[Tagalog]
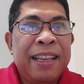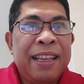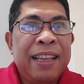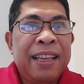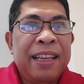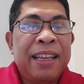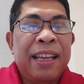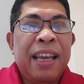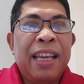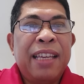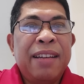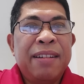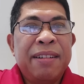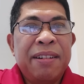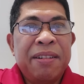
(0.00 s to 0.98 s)
Iyong
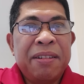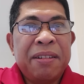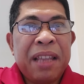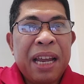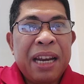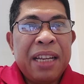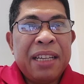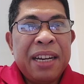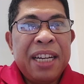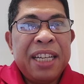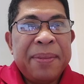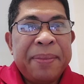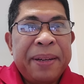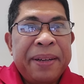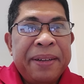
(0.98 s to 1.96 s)
Okta Research
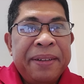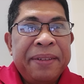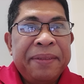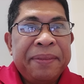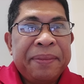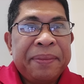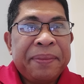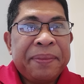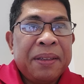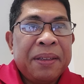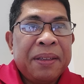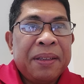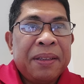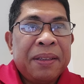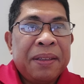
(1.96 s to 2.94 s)
po,
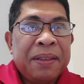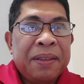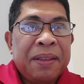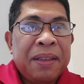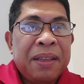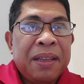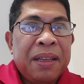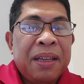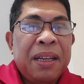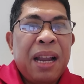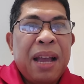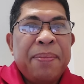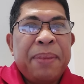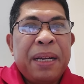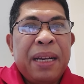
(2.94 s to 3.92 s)

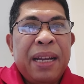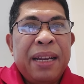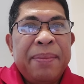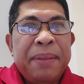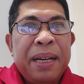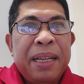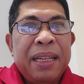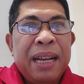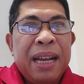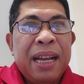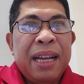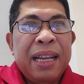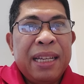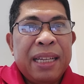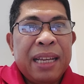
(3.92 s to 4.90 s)
napag-alaman na
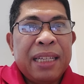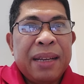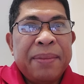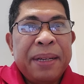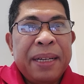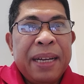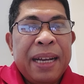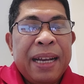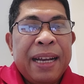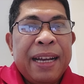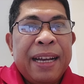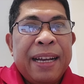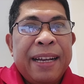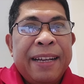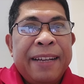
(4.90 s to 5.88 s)
isa sa mga
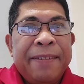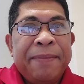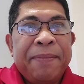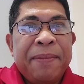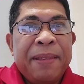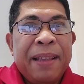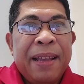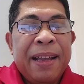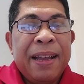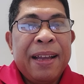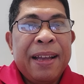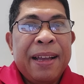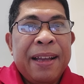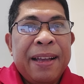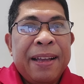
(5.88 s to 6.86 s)

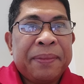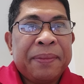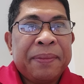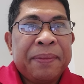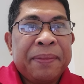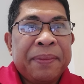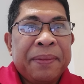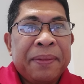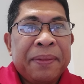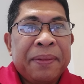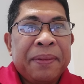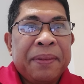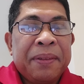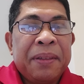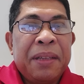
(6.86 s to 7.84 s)
uh,
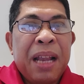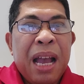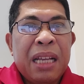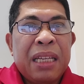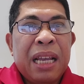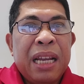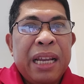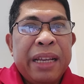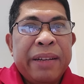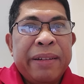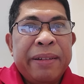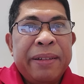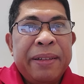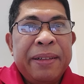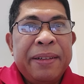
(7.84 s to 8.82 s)
nasa likod,
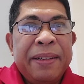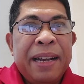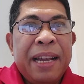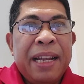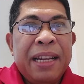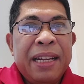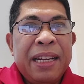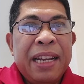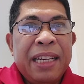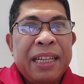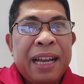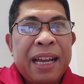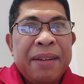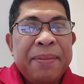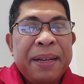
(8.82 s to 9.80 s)
nandiyadyaan
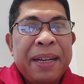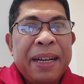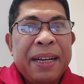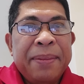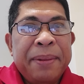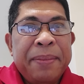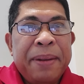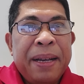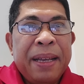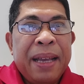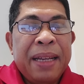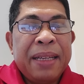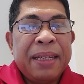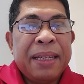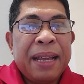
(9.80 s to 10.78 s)
mga kababayan
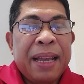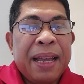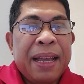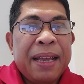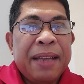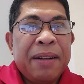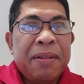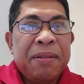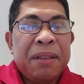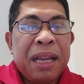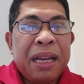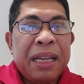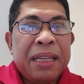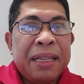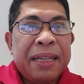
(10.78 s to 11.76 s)
sa Okta
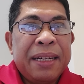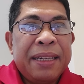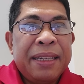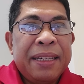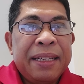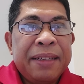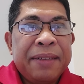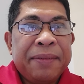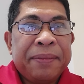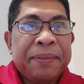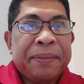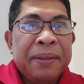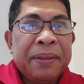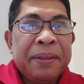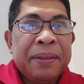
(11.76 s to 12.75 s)
Research,
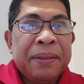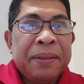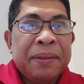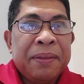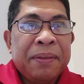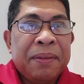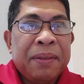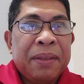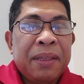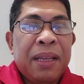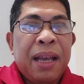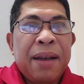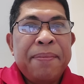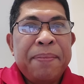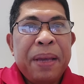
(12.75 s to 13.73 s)

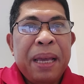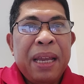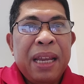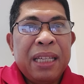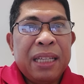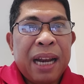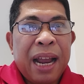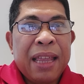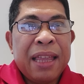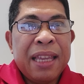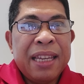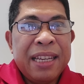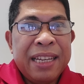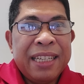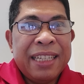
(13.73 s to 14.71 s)
campaign
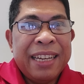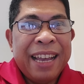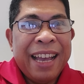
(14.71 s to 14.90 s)
strategies niya.